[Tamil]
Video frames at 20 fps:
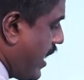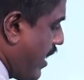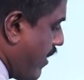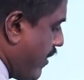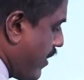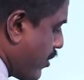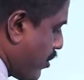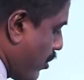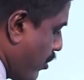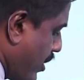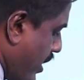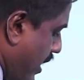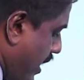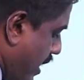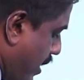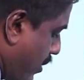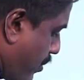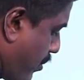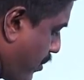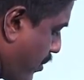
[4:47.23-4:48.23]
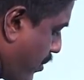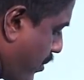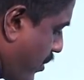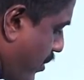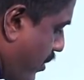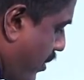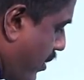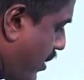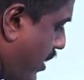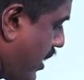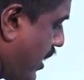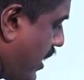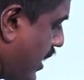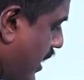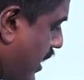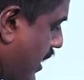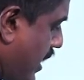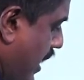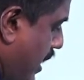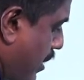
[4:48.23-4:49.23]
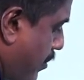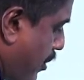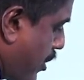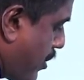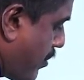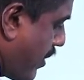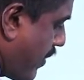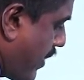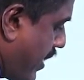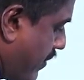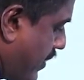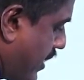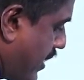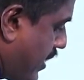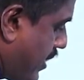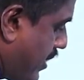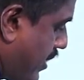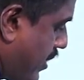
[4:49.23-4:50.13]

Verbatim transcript: அவை தொகுதி என்ன கூட்டுங்கோ ரெண்டு மூன்று எவ்வளவு